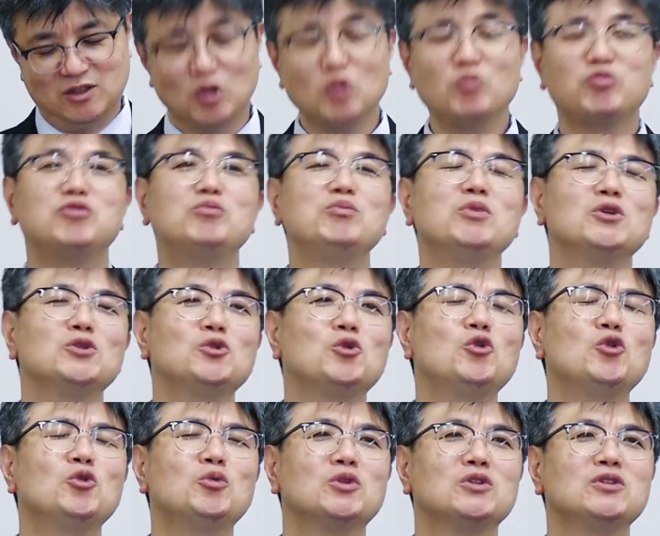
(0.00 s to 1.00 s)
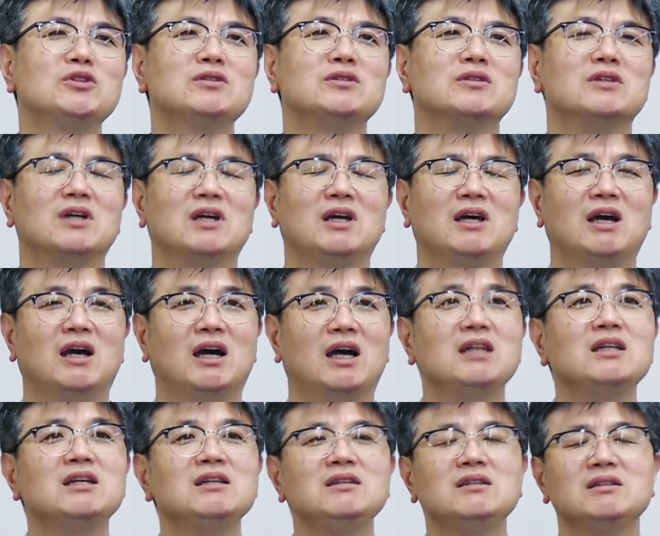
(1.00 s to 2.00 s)
여러 분명 솔로몬은
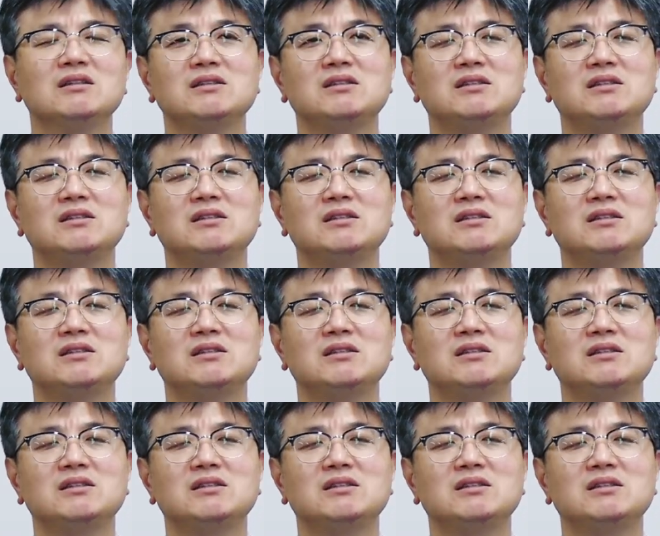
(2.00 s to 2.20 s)
하나님께